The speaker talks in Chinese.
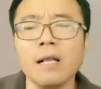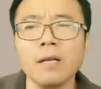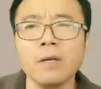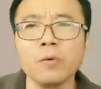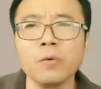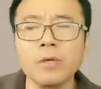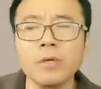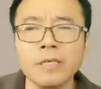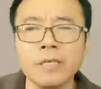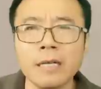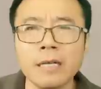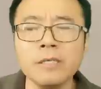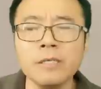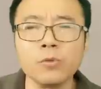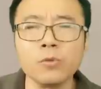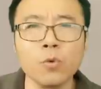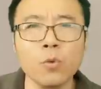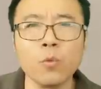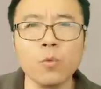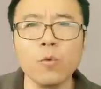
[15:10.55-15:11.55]
如果长期
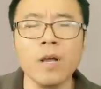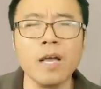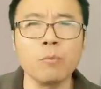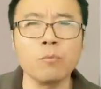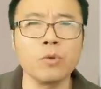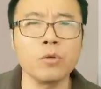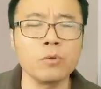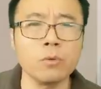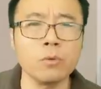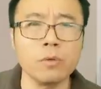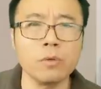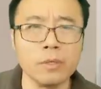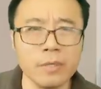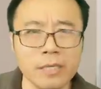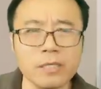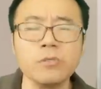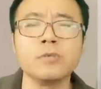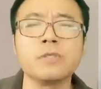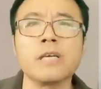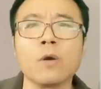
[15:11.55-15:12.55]
做国外博主，那
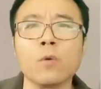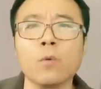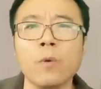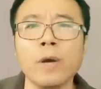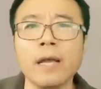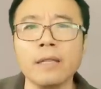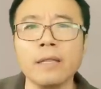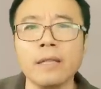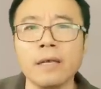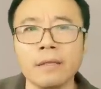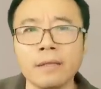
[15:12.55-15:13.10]
就讲国外的，